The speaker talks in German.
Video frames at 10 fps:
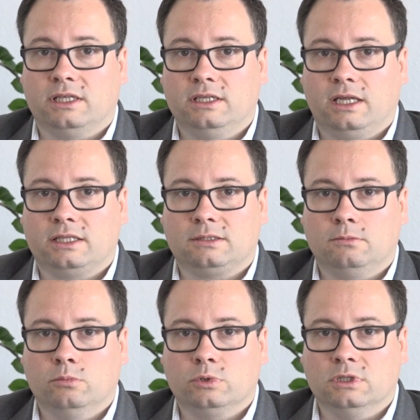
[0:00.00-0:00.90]
denn
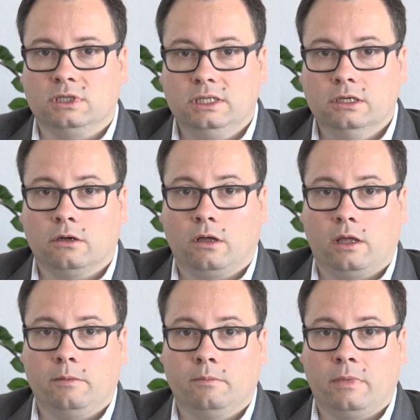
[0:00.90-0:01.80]
jetzt müssen hier
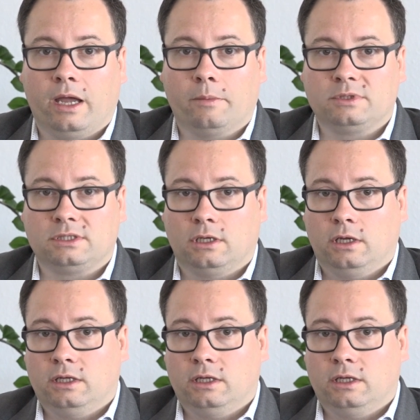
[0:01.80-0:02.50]
im Herbst